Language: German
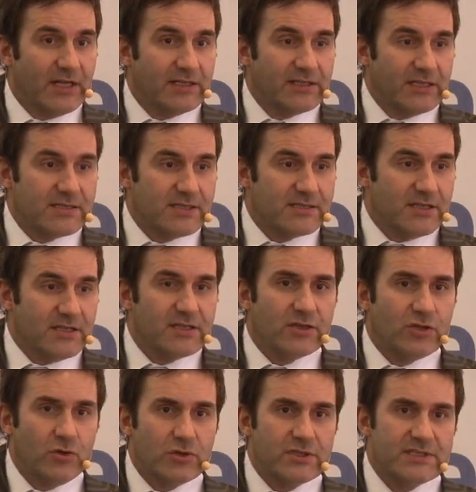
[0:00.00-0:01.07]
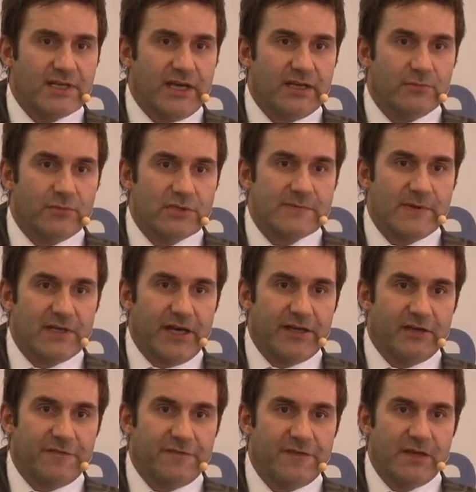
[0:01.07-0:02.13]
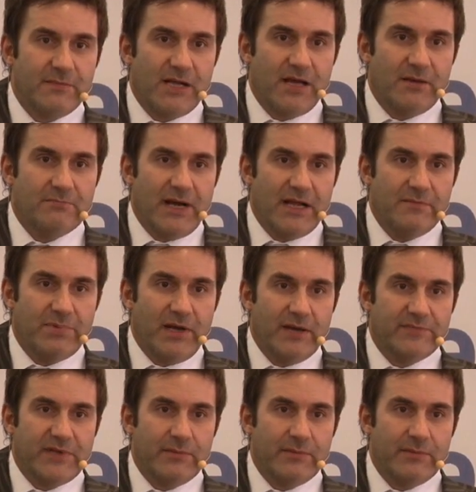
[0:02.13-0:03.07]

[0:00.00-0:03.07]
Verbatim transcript: dass es gut sein muss, wenn einer viermal am Ball bleibt.